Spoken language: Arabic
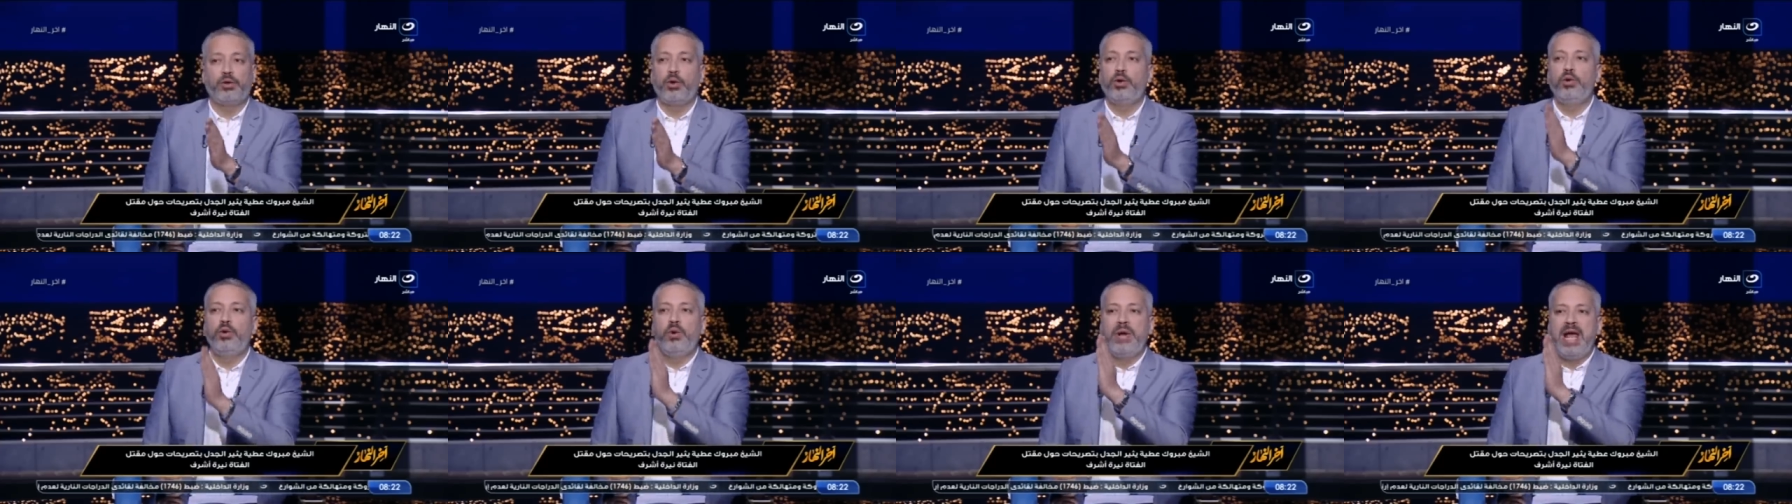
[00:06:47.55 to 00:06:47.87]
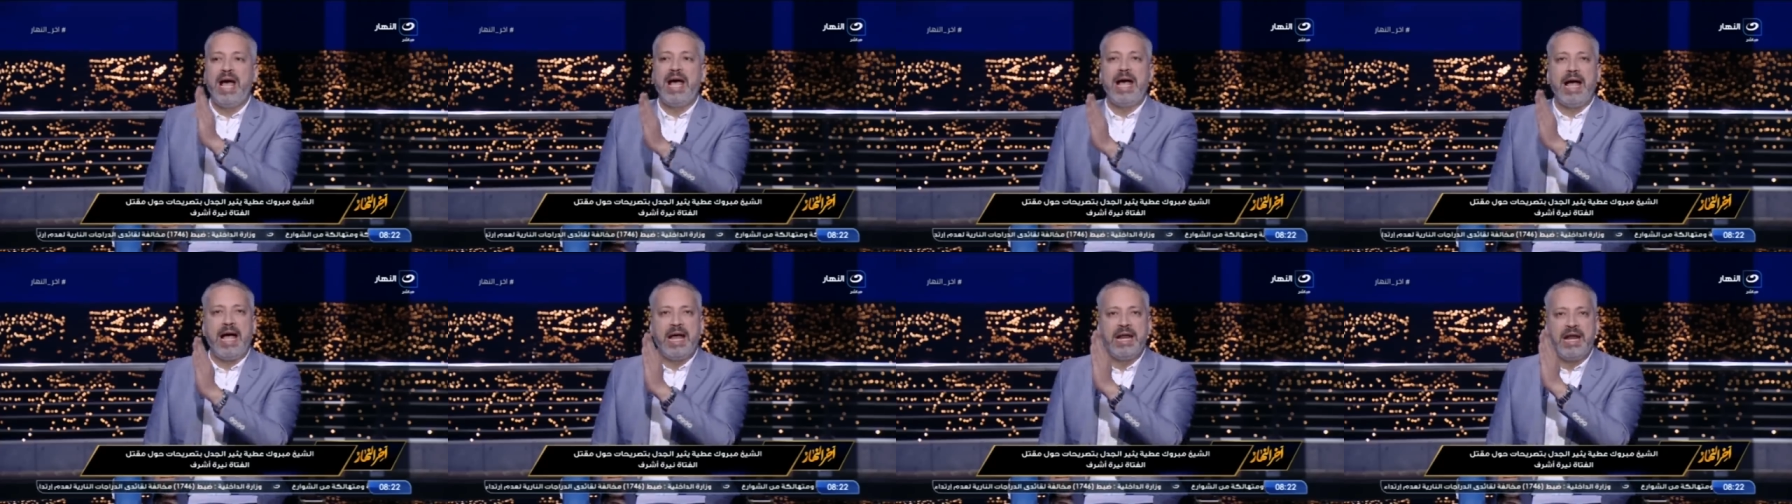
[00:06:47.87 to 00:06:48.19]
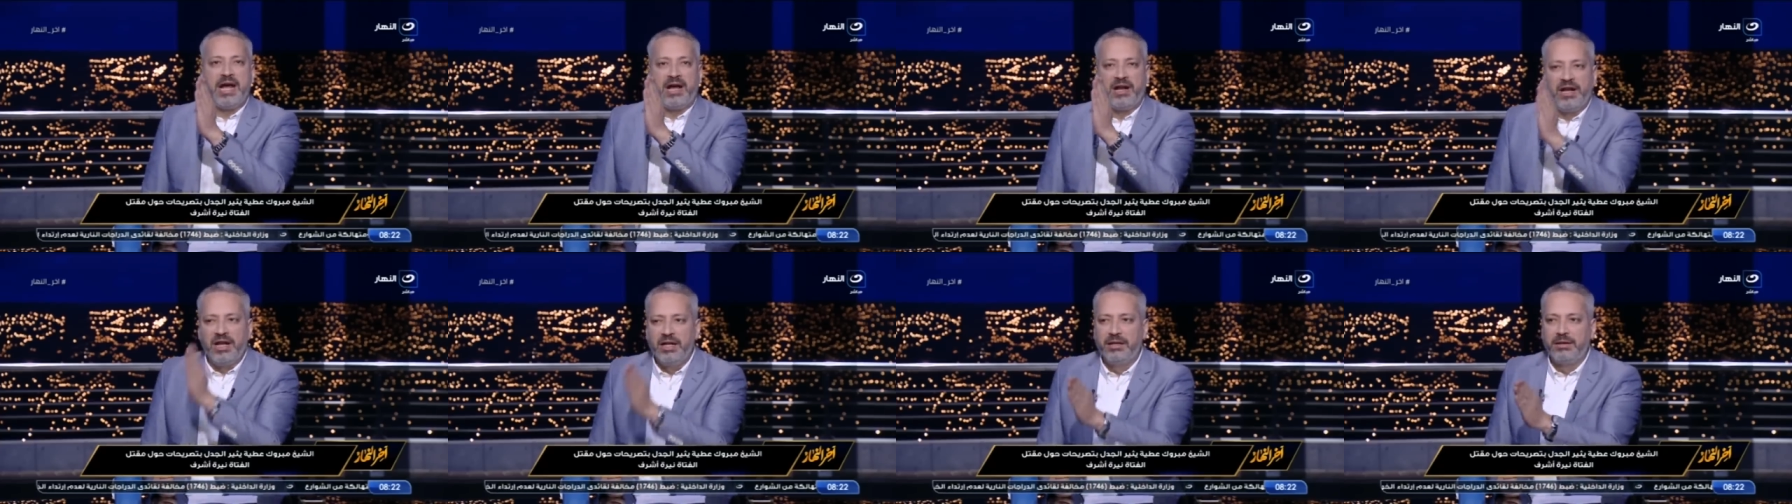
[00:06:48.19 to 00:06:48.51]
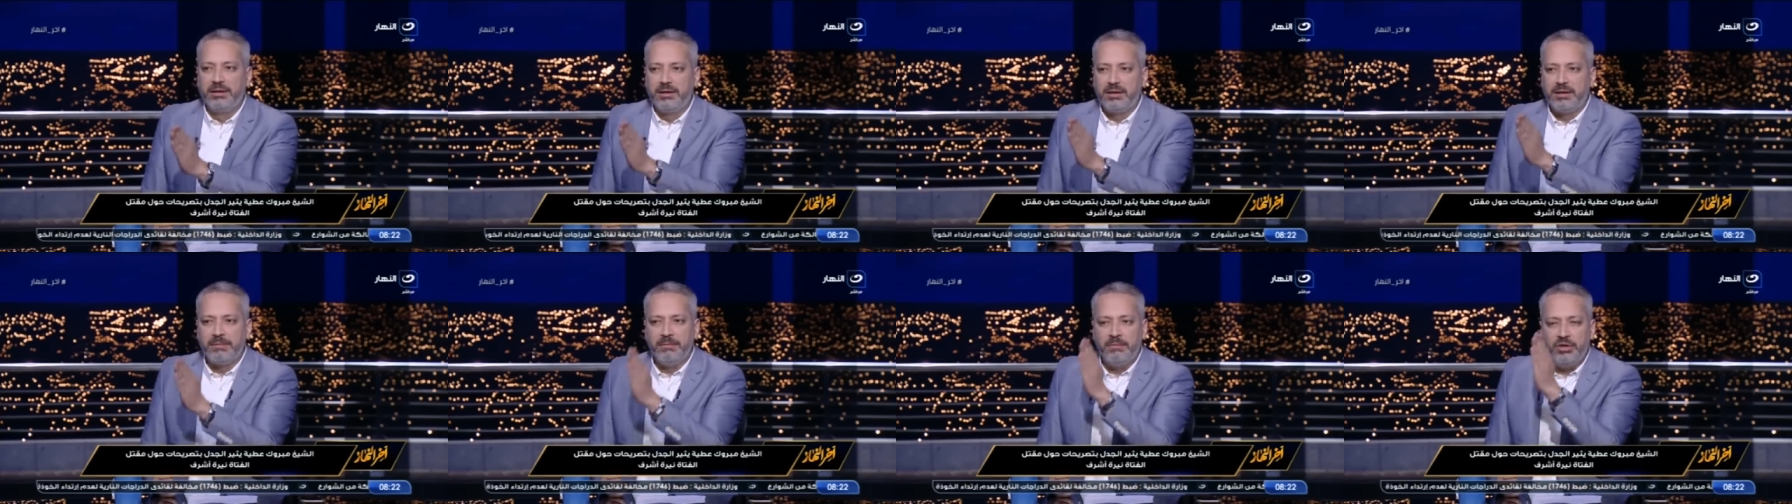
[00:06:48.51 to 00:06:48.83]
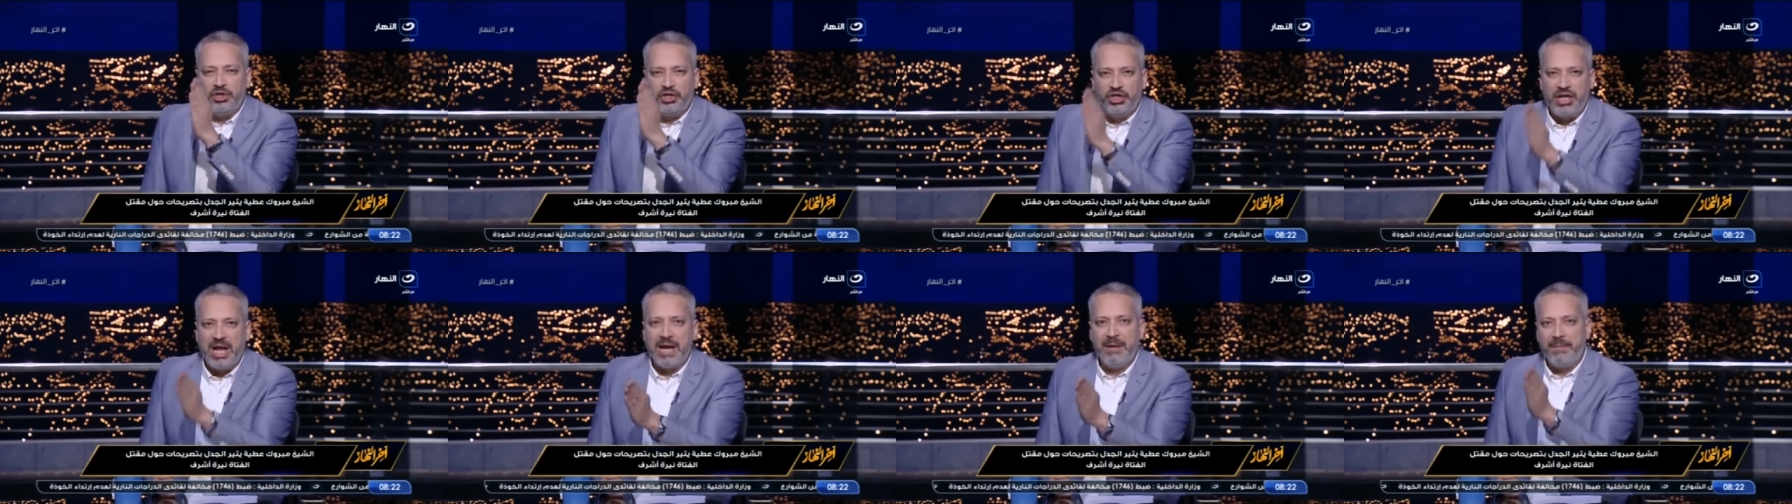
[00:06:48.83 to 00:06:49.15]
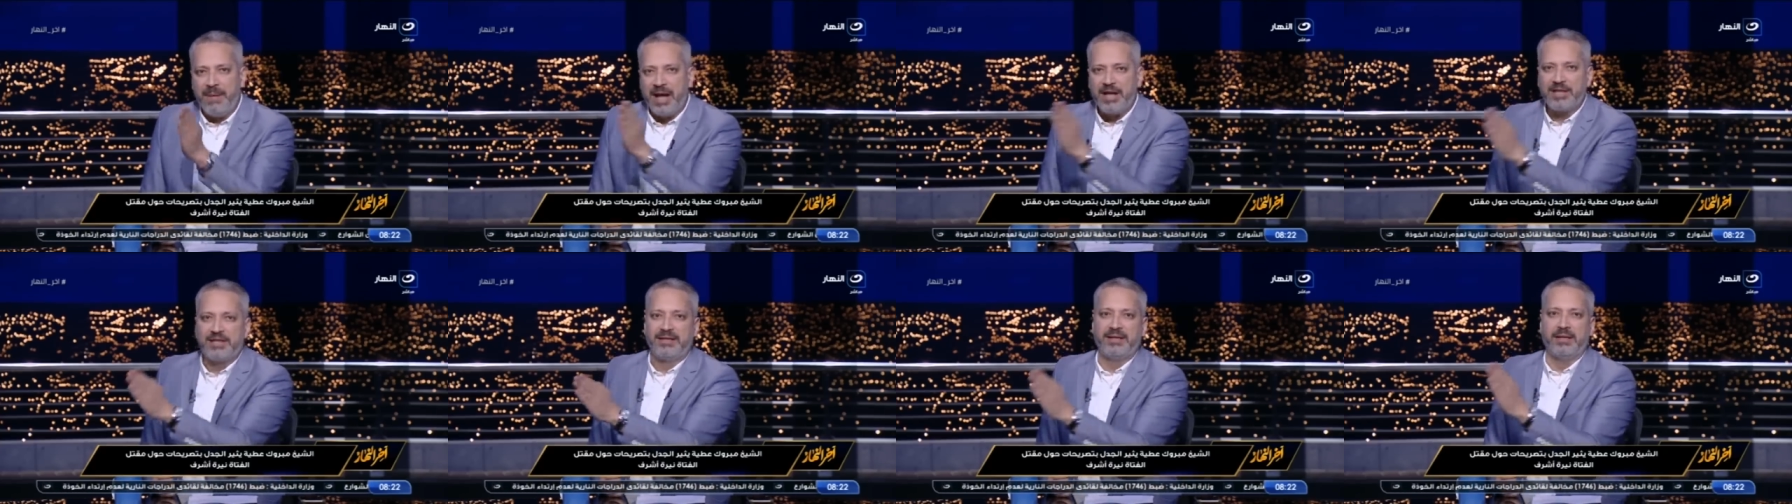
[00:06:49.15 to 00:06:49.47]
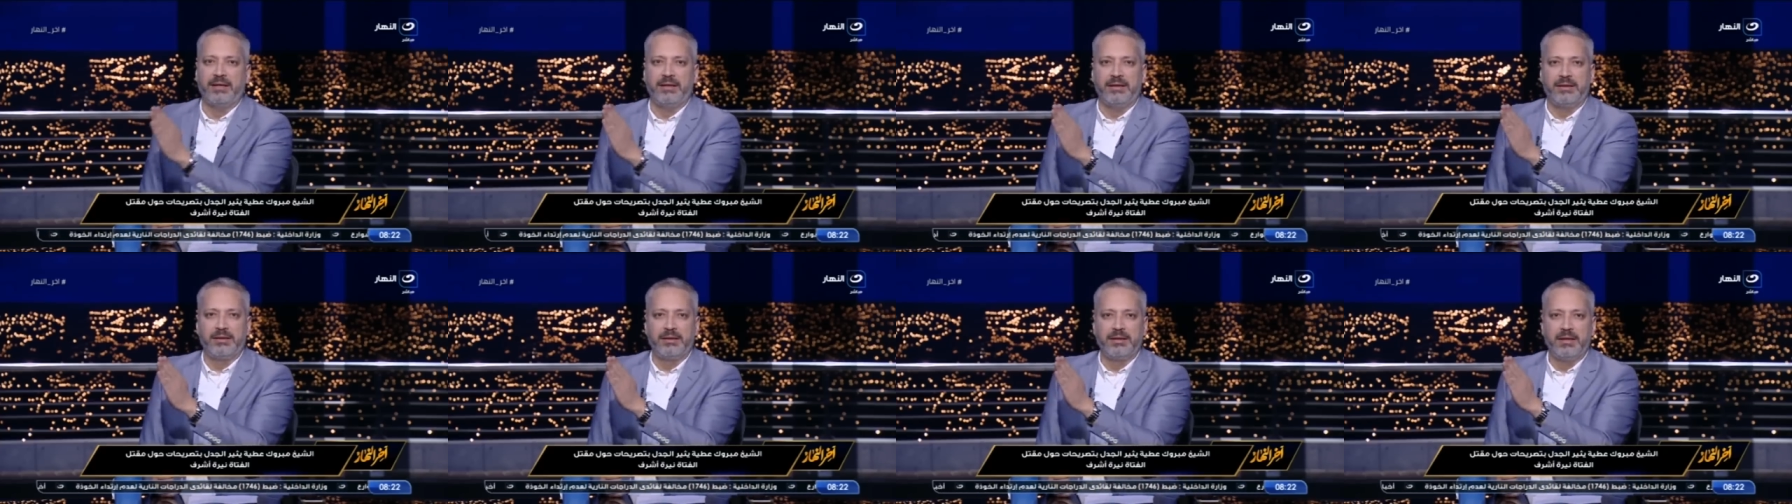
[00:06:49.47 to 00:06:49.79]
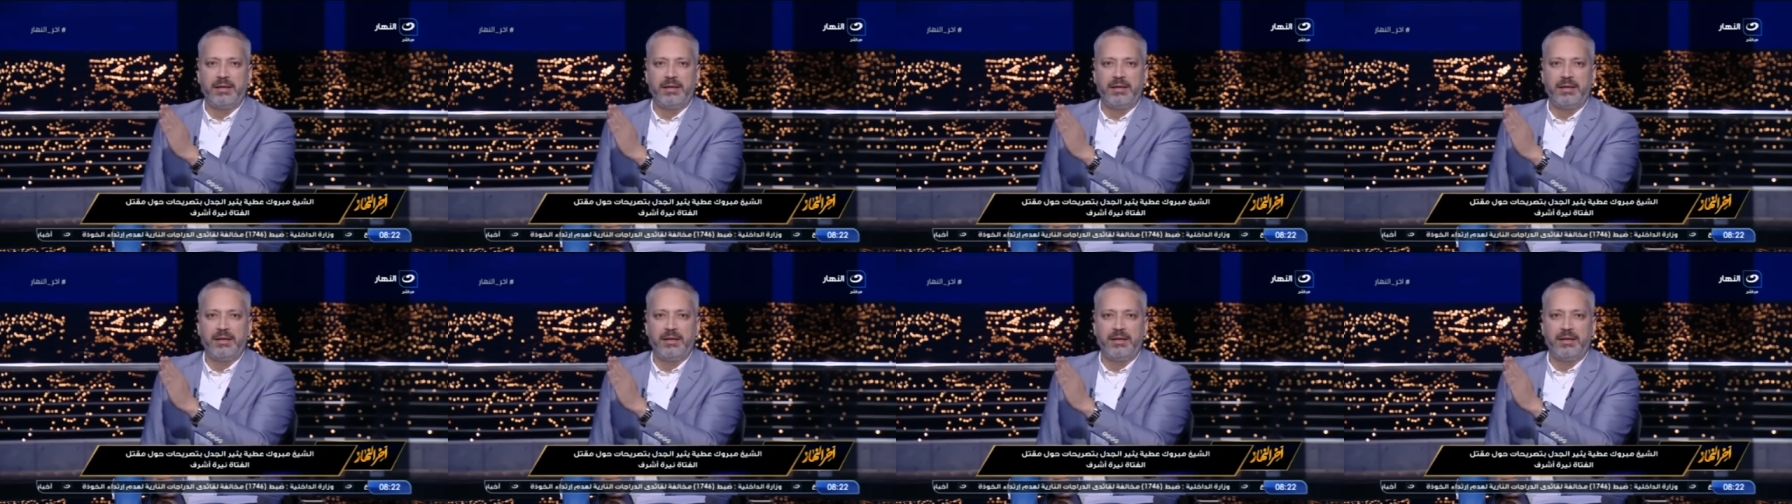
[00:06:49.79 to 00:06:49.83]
تقول له لا انا غلطت مش ده المقصد